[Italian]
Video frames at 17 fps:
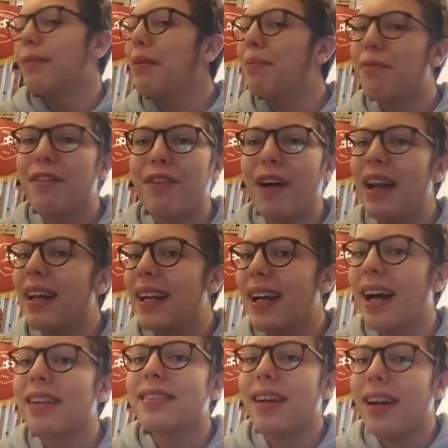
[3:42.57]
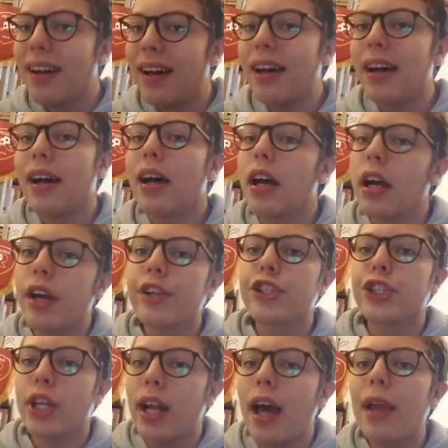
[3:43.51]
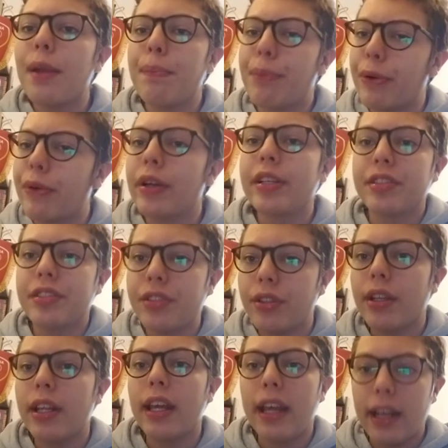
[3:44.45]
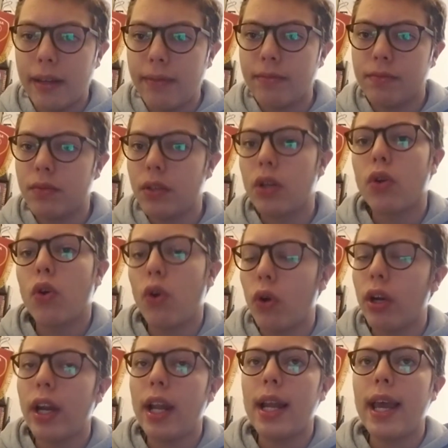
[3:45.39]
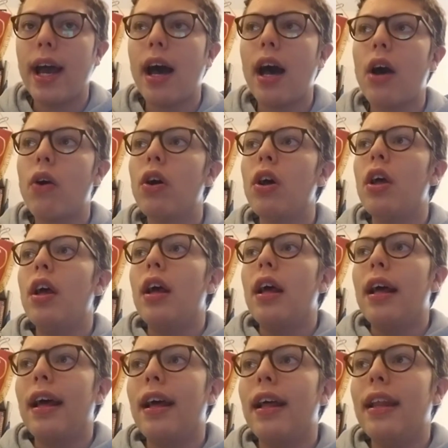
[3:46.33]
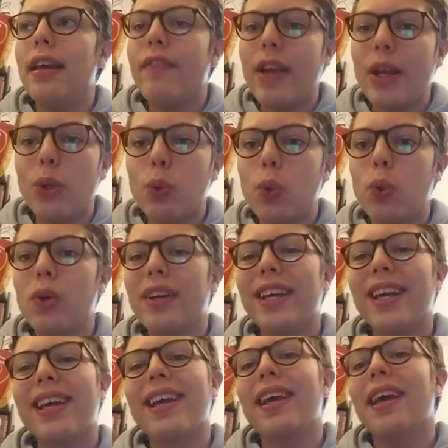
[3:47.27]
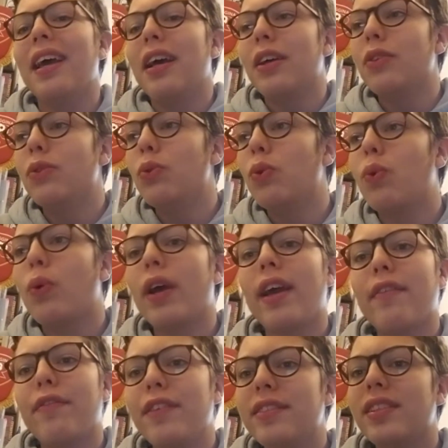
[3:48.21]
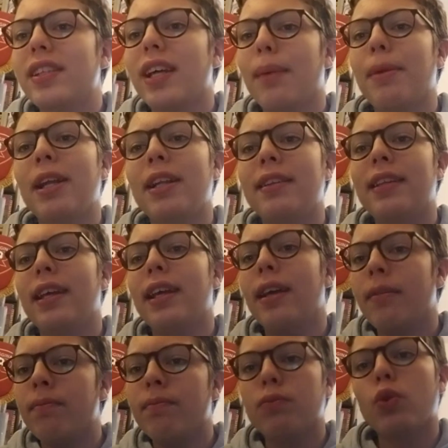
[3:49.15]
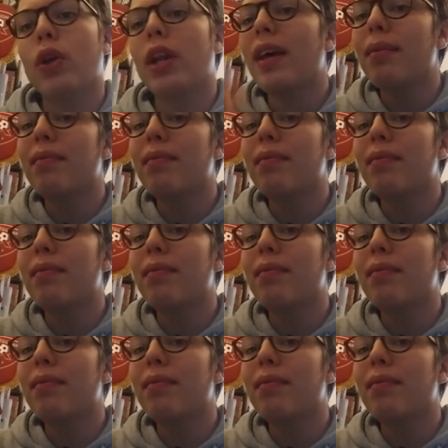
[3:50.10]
Falcata ce l'ha in progressione corre Leao eh, leve lunghe, dunque fisicamente non è,